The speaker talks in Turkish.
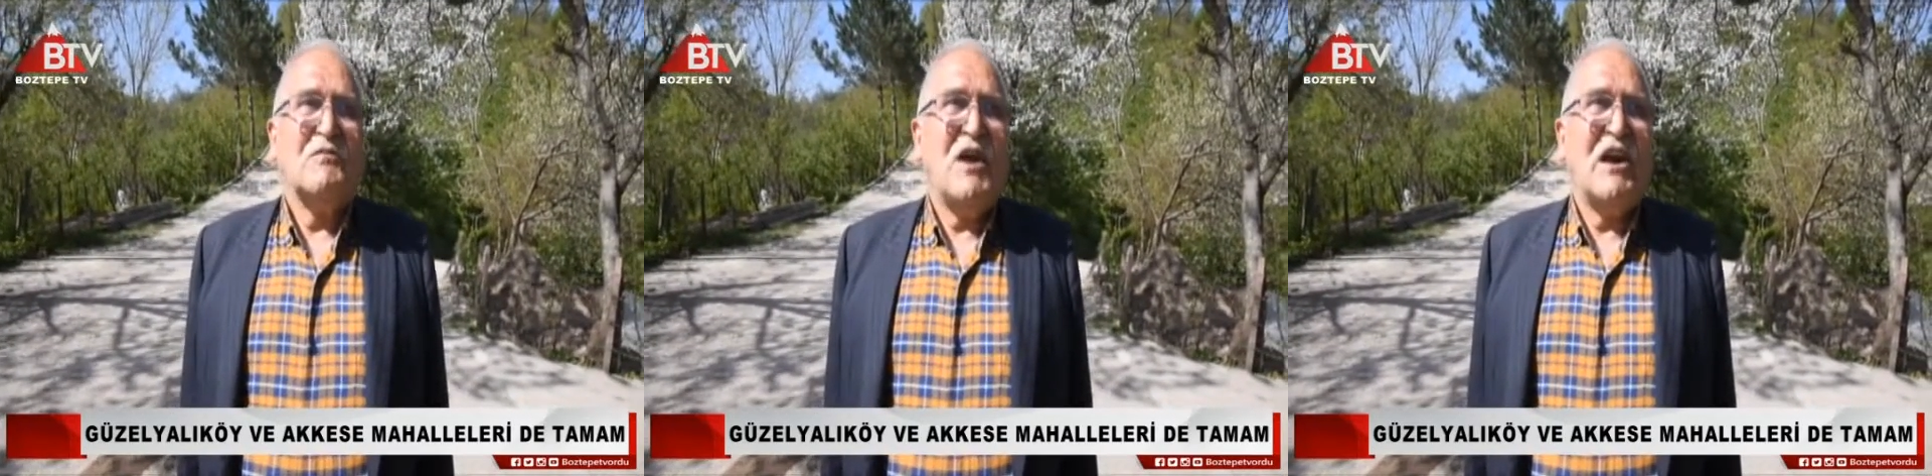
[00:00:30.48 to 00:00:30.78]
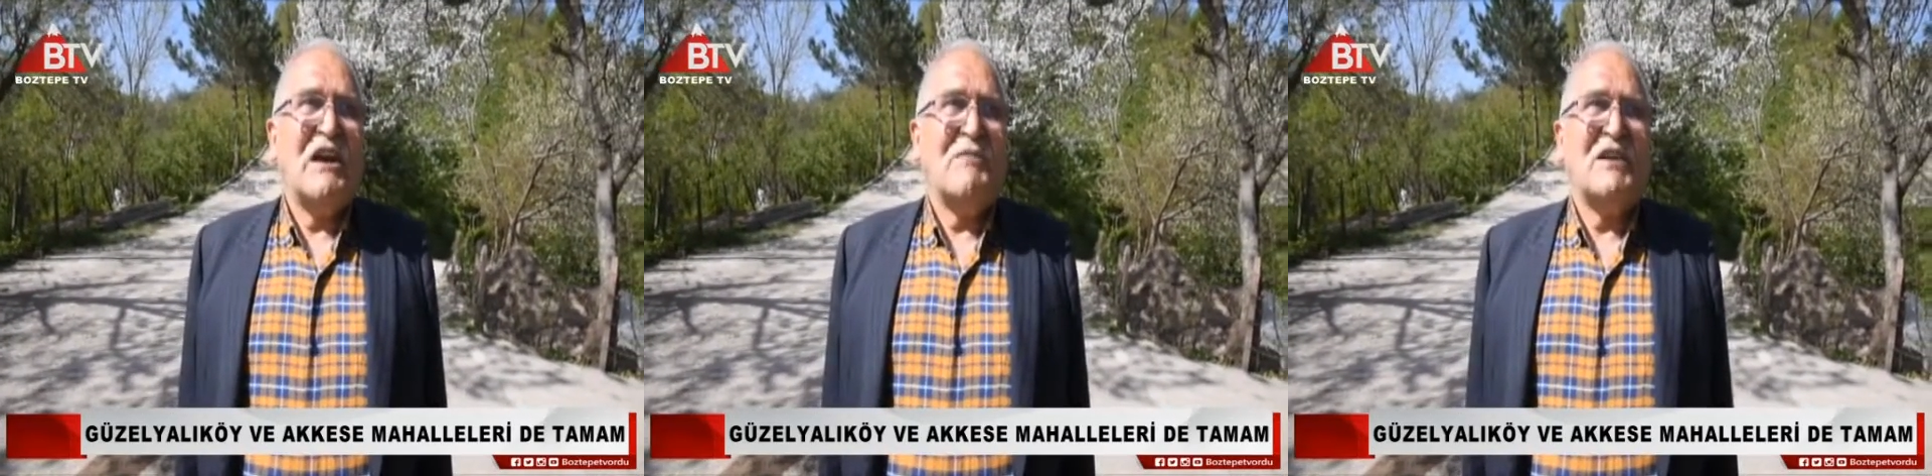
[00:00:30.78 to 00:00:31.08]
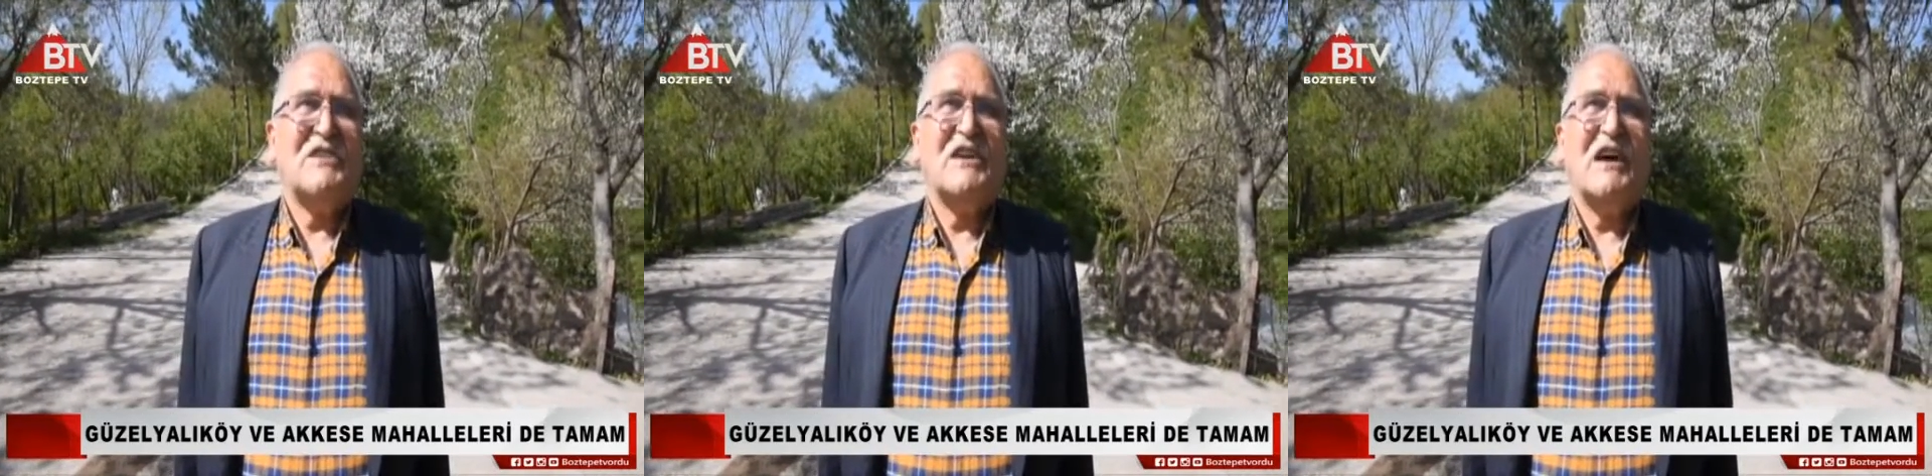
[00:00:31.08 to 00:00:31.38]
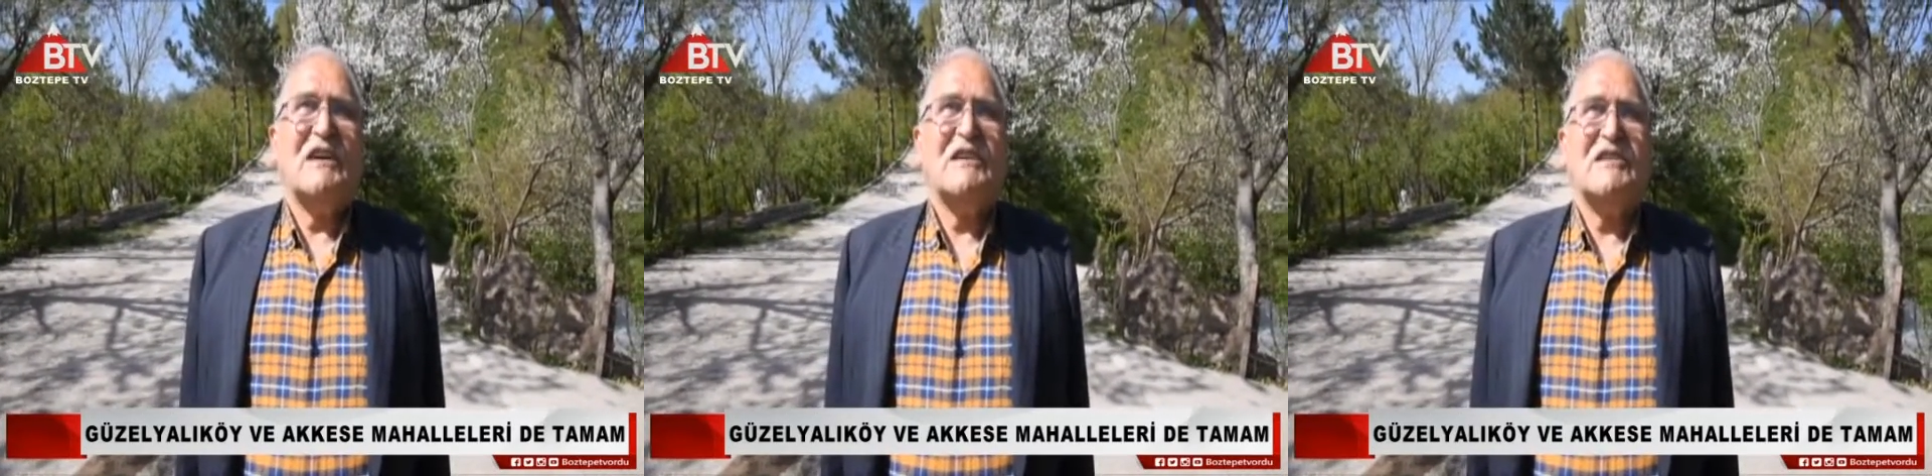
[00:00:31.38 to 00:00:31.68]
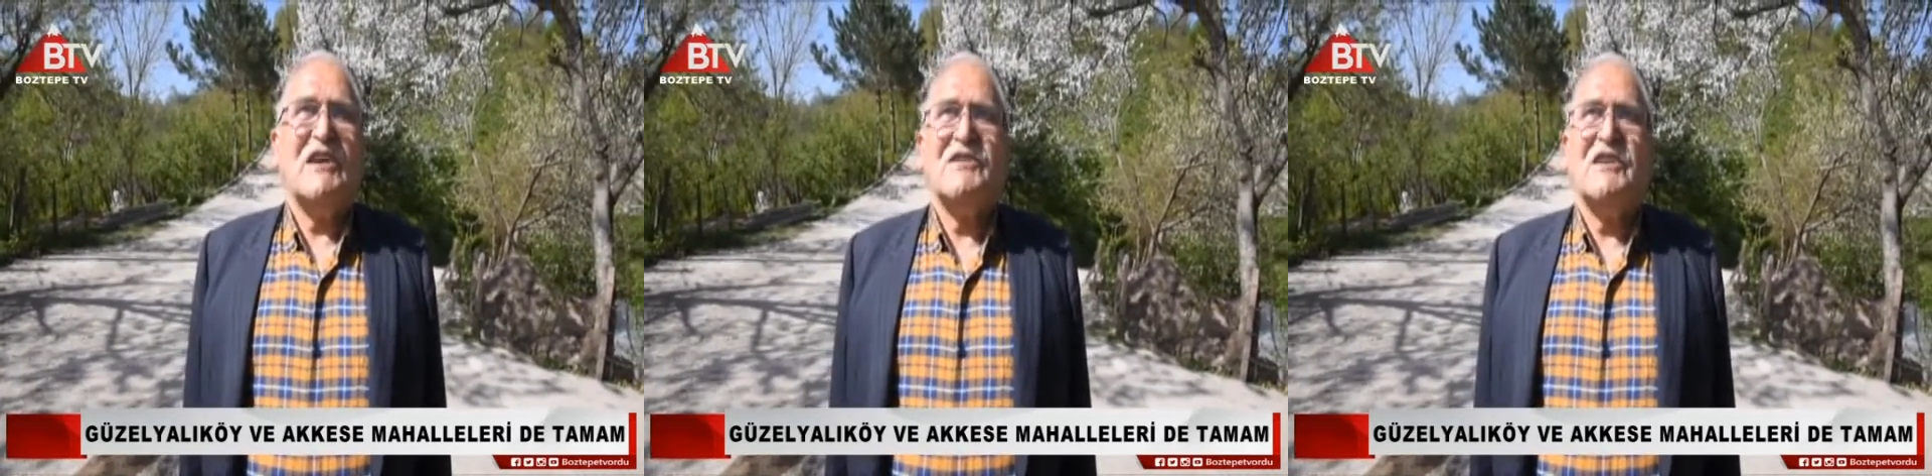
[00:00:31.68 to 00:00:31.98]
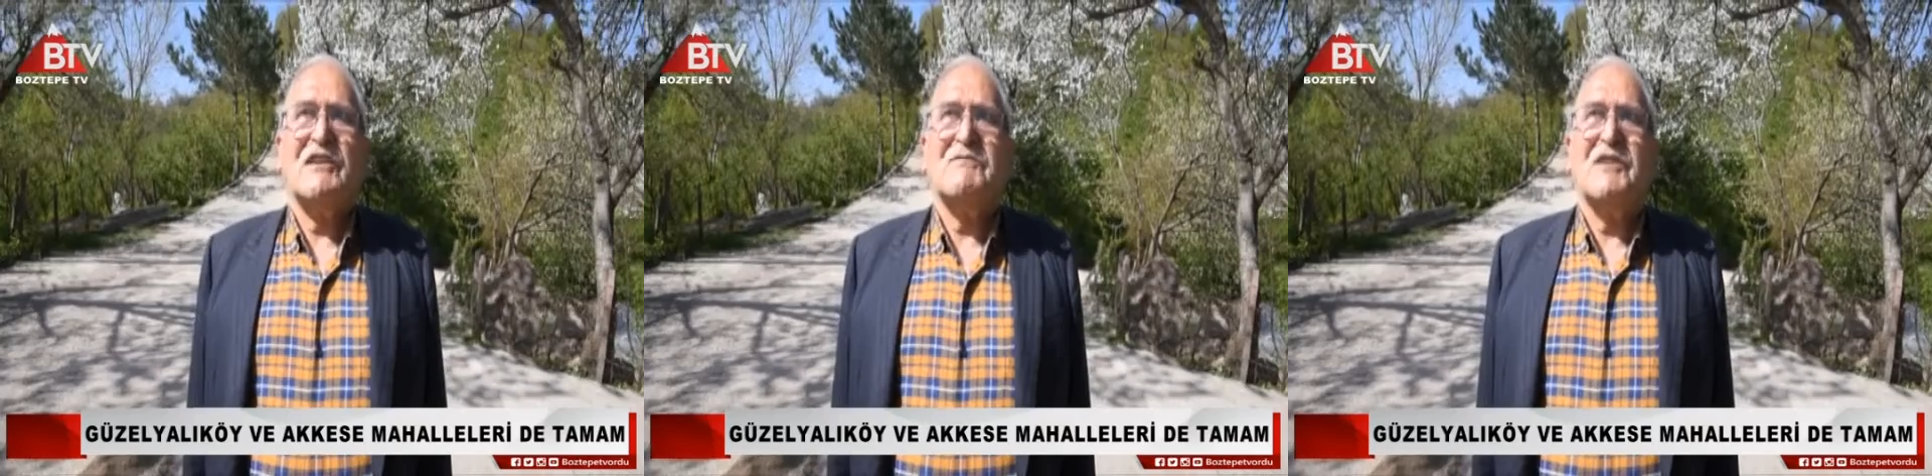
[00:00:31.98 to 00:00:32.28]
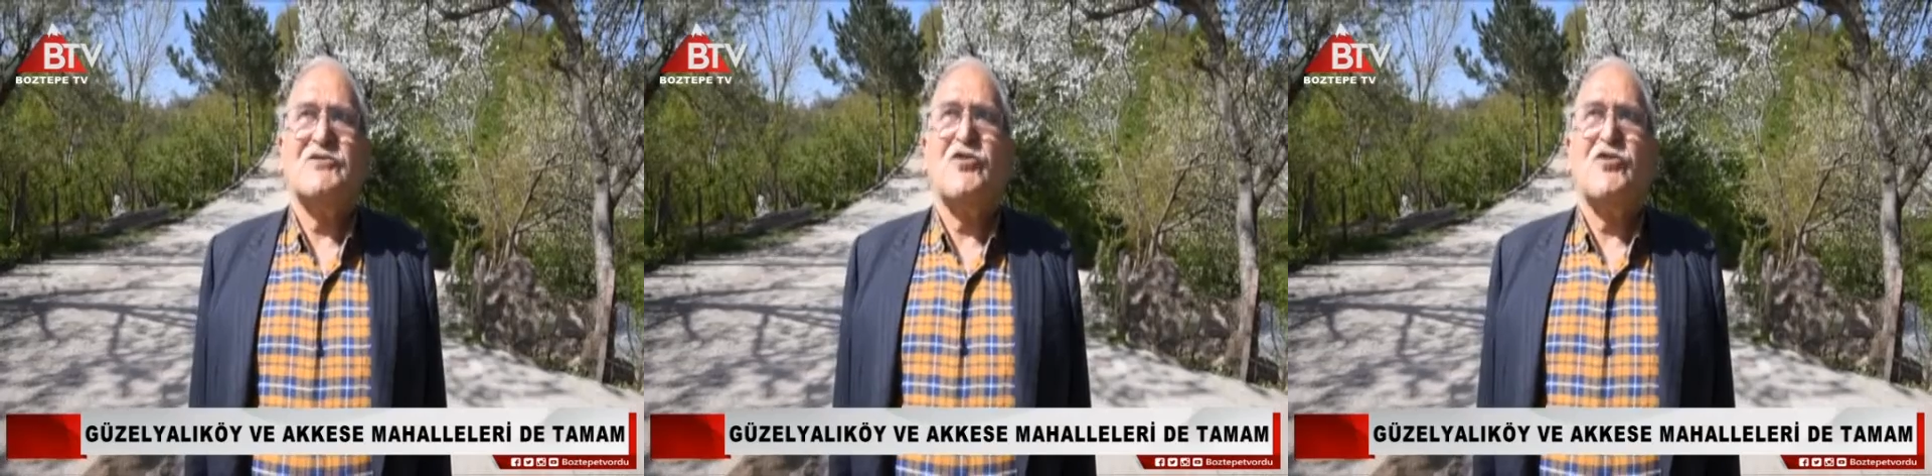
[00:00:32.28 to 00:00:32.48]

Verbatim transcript: mahallem adına, kendi adıma